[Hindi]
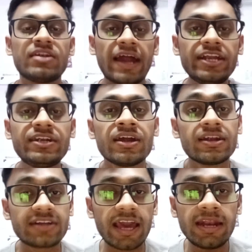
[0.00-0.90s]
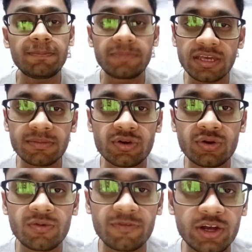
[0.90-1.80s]
नाइट टेन पी
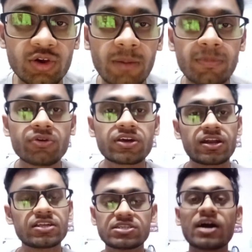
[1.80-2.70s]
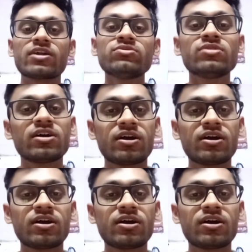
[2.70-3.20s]
को वीडियो अपलोड करना चाह रहा हूँ